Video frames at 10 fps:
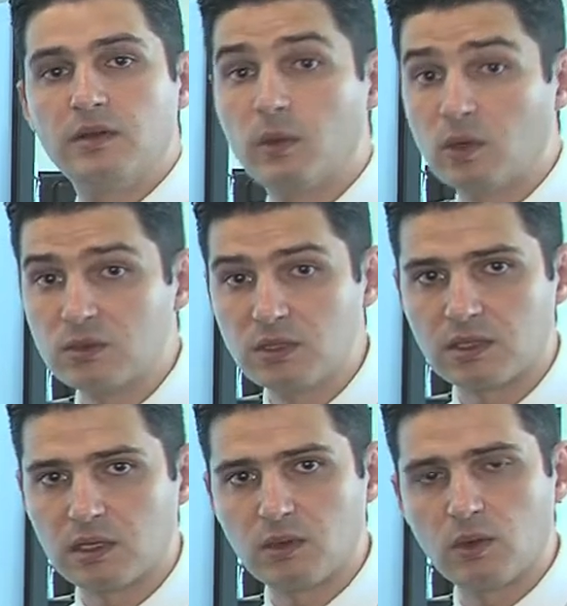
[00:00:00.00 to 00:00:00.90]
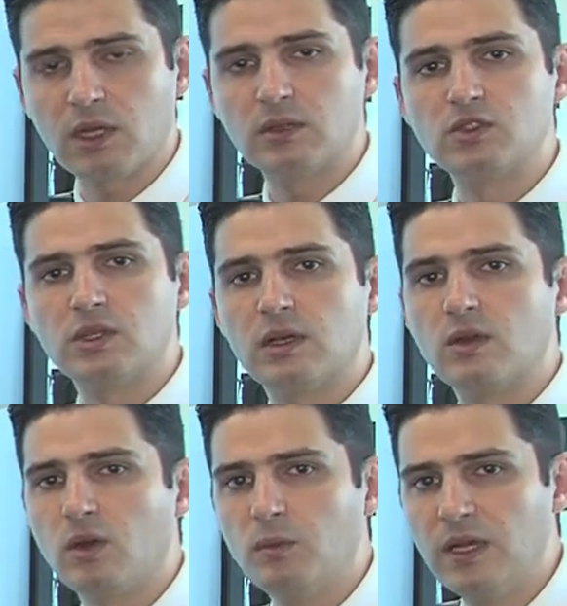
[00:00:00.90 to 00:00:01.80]
وسويسرا آه، توقعات تشير
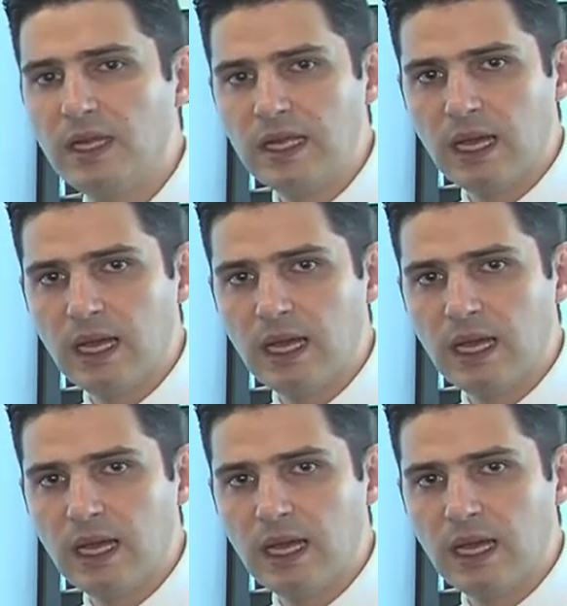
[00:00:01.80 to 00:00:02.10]
إلى نوع من